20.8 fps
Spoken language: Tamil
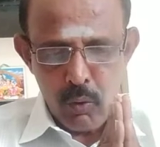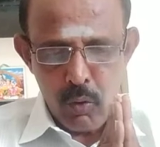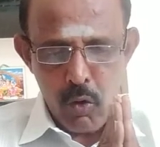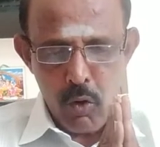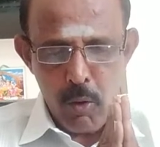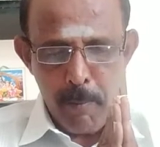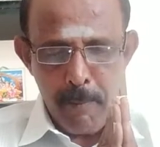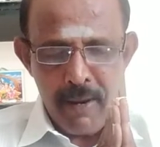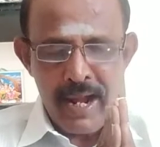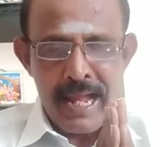
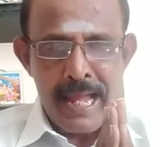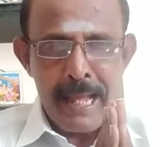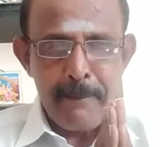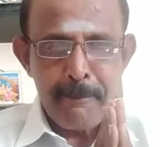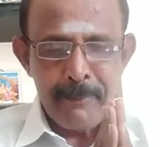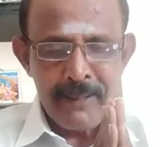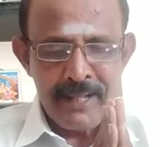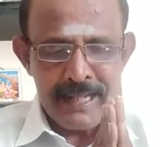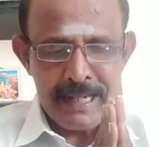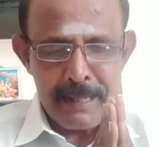ஓம்
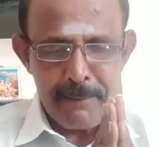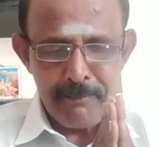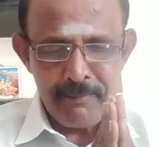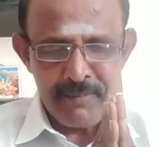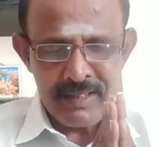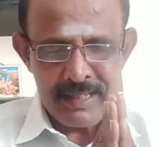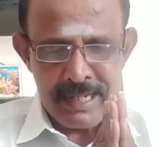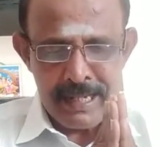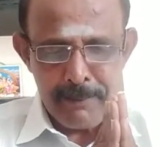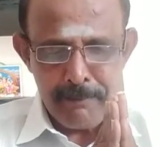ஐம் ஹிரீம்
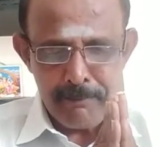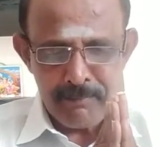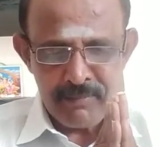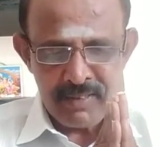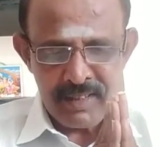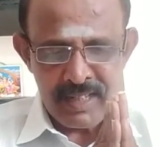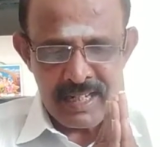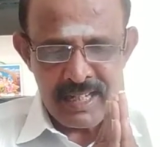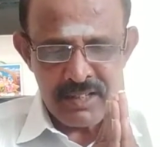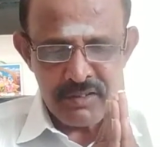ஸ்ரீம்
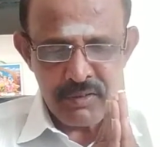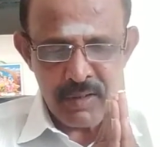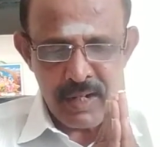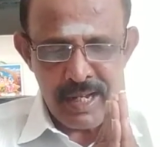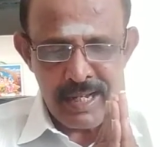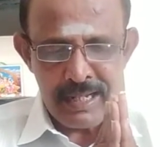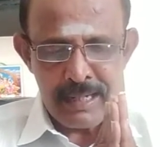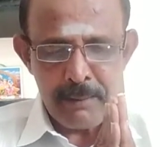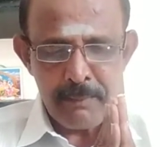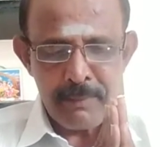
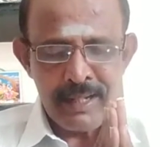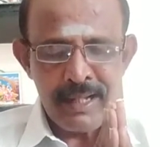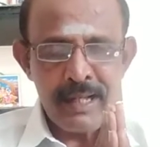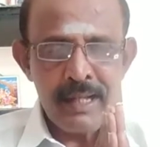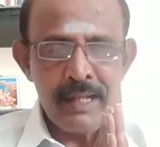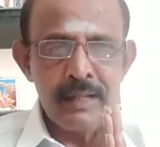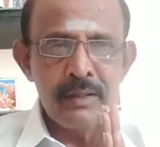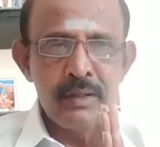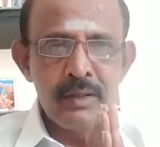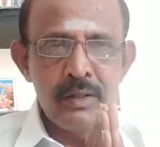சனீஸ்வராய நமக
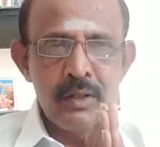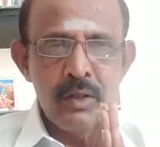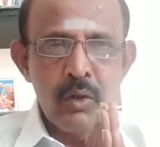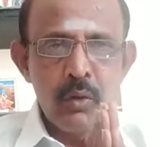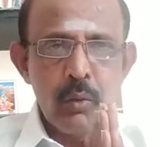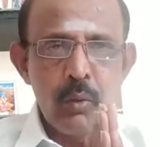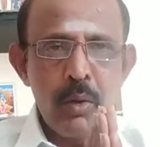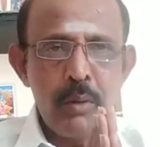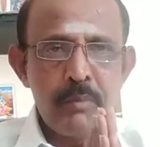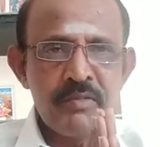
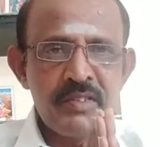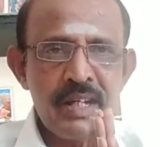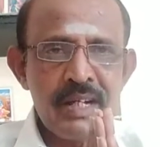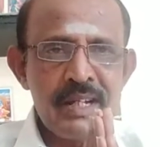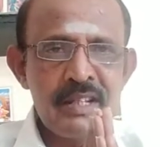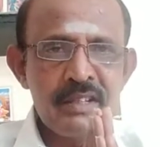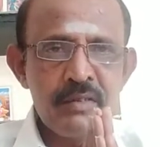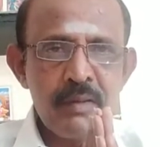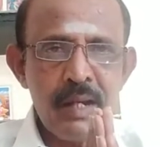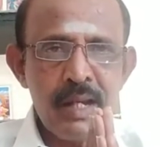ஓம்
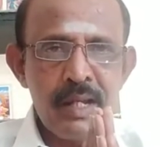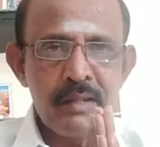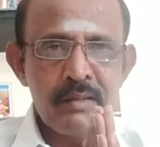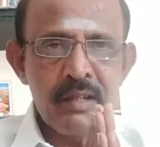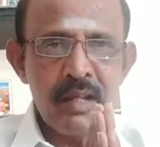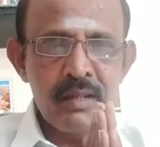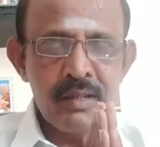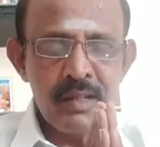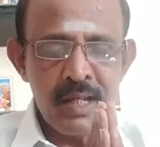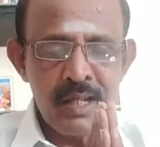சனீஸ்வராய
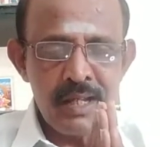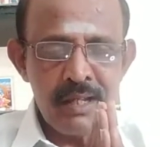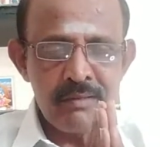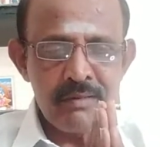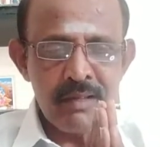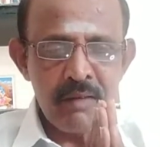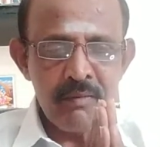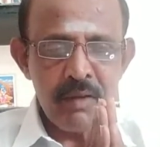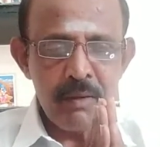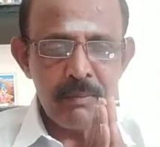சாந்தாய
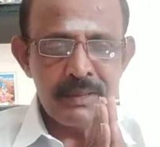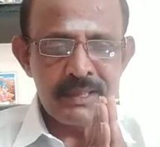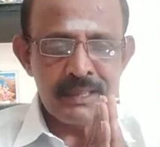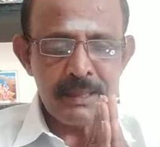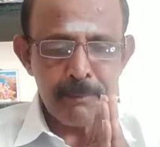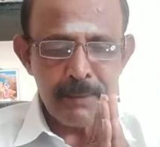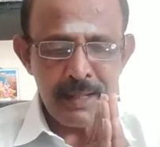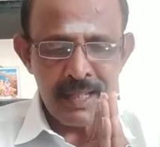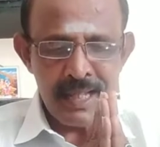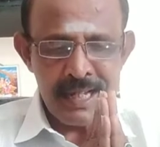
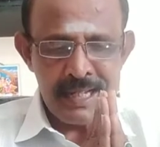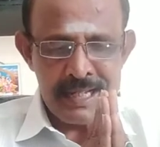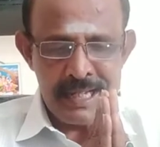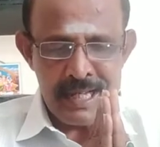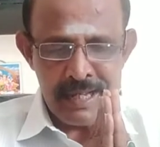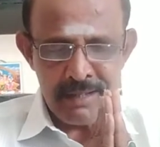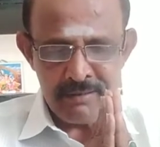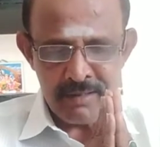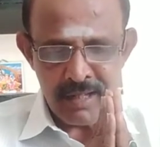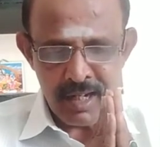சர்வாபிஷ்ட
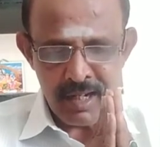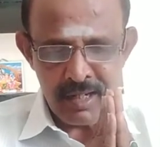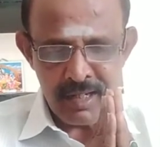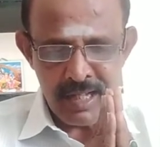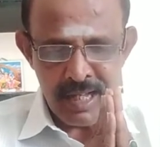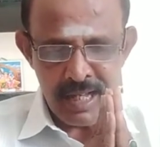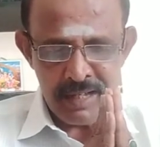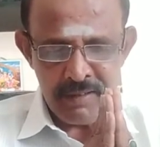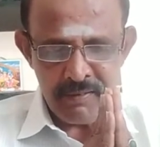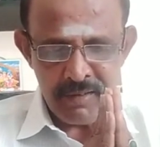பிரதாயினியே
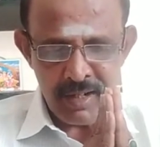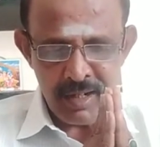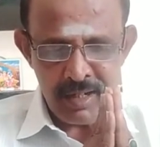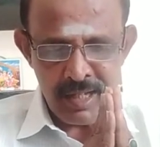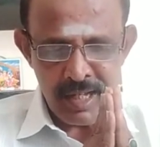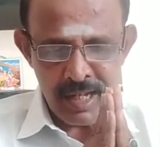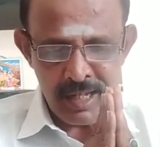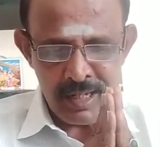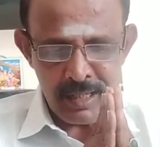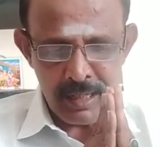சரண்யாய
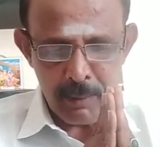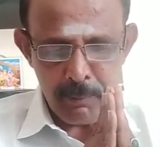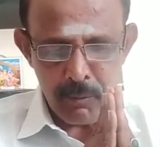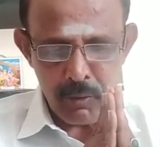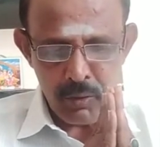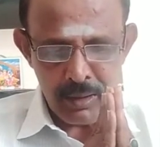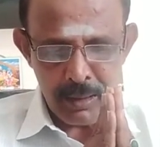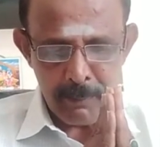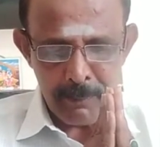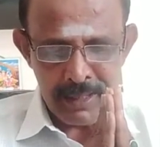வரணியாய
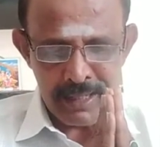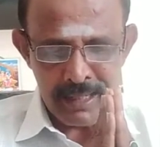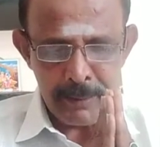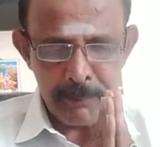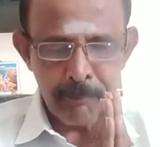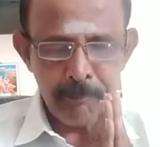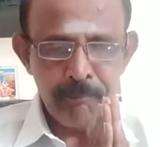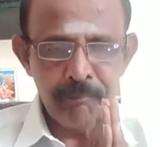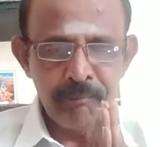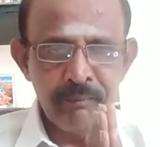நமோ நமக
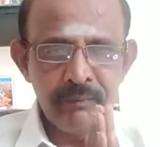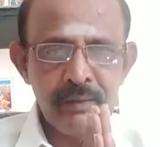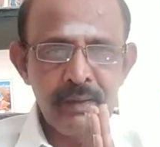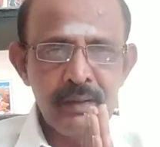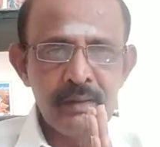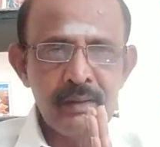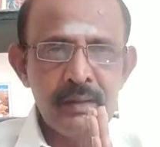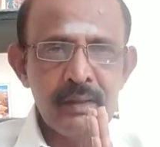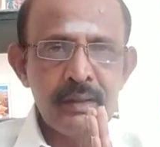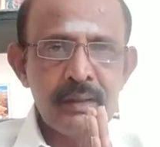
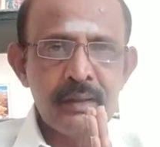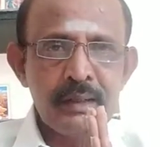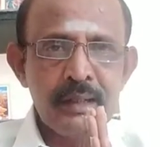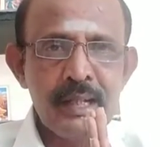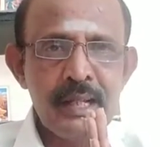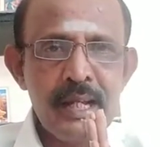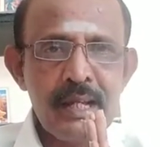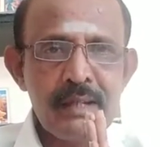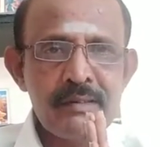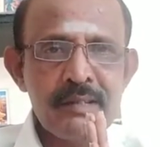
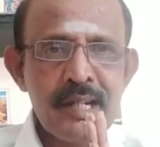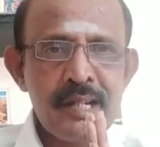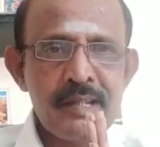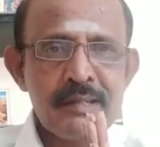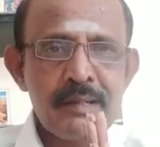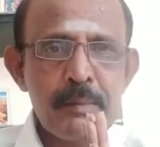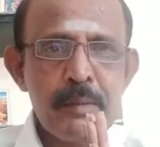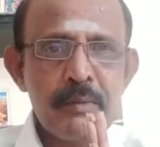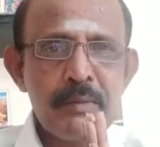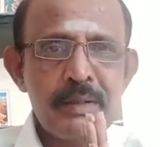நீலாஞ்சன
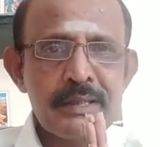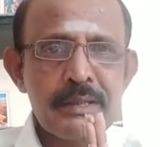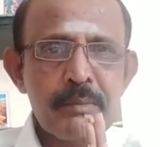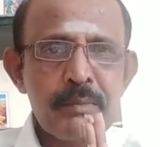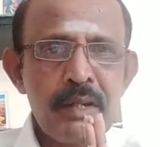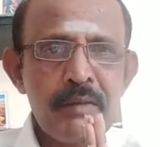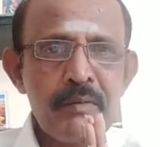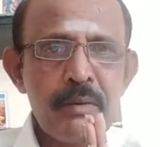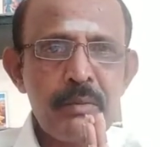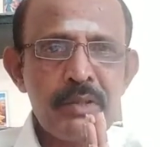
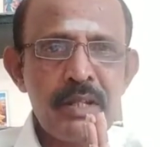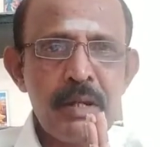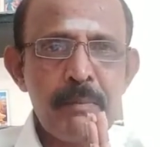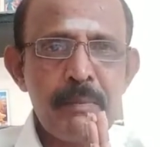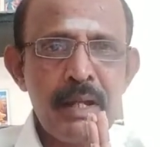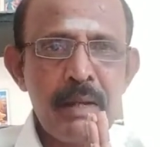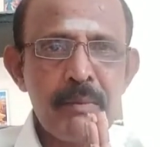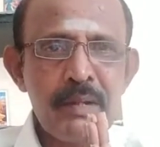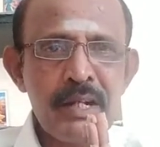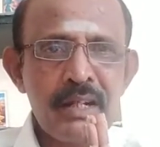சமபாஜம்
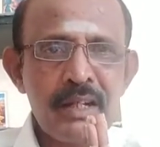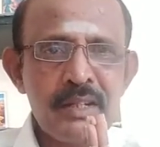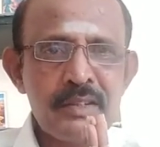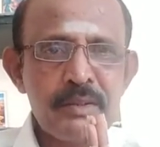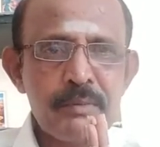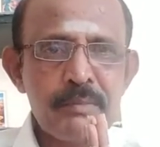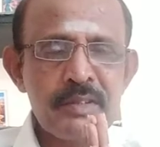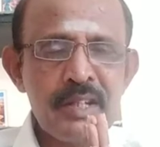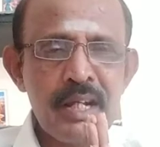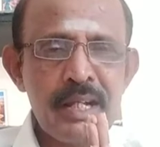ரவிபுத்திரம்
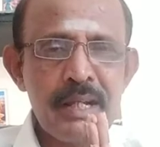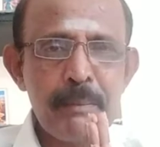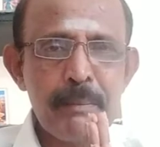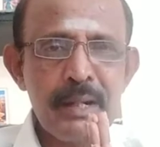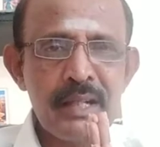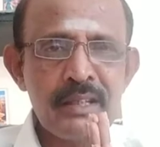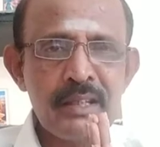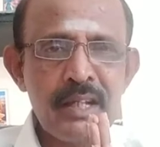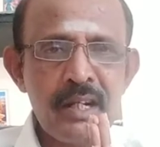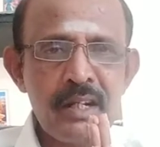யமகரசம் சாய
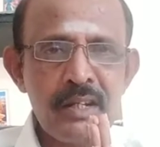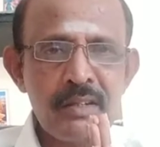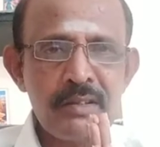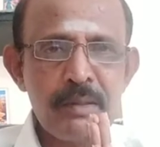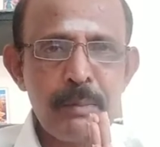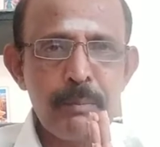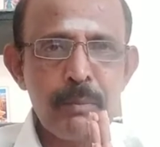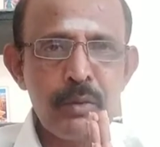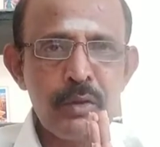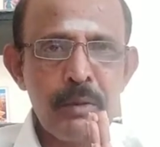மாத்தாண்ட
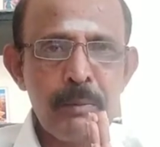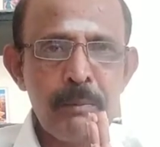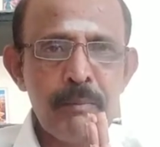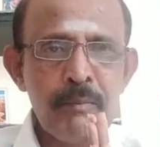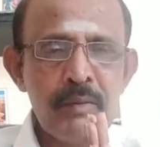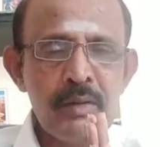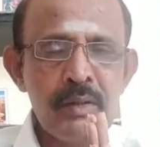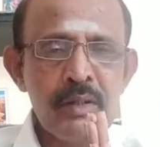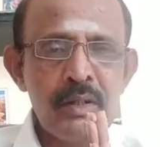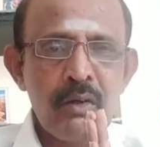சம்புதம்
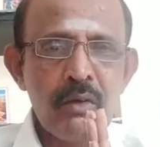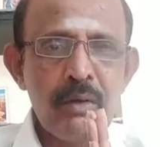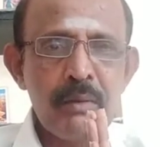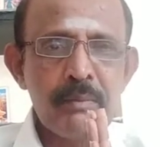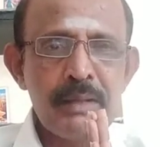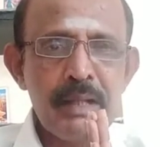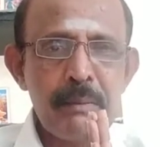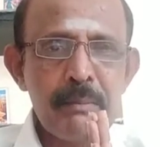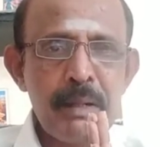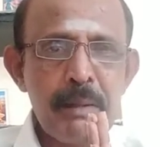
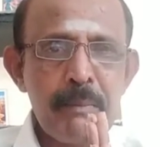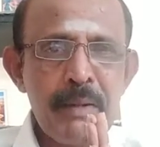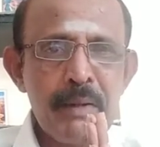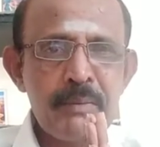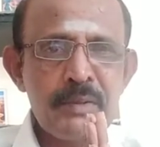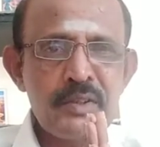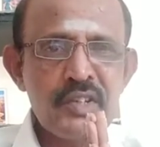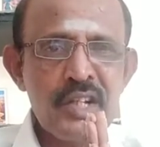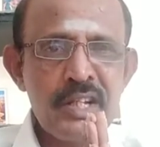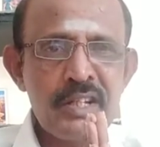ஓம் தம்
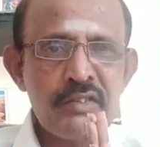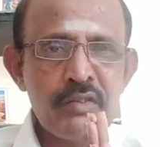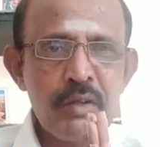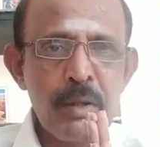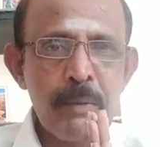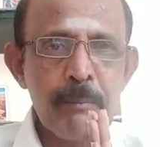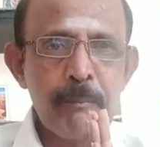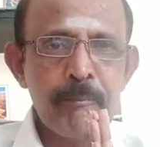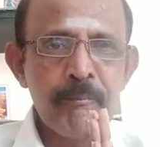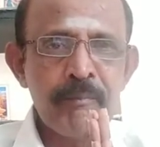நமாமி
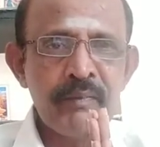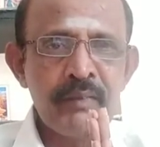சனீஸ்வரம்